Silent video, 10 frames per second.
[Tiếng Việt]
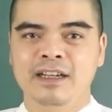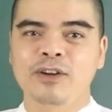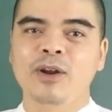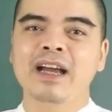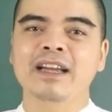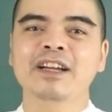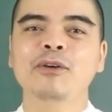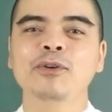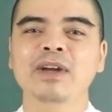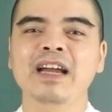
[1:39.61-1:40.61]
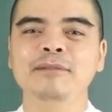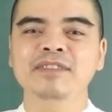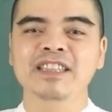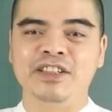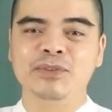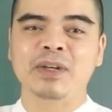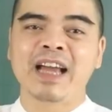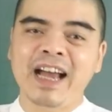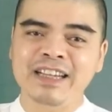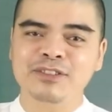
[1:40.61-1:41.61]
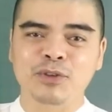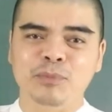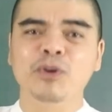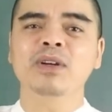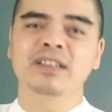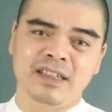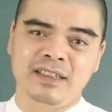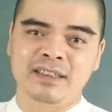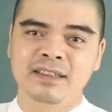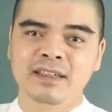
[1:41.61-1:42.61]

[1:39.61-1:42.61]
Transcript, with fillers: Đó là cái câu nói ám chỉ tuổi hạn của mỗi con người.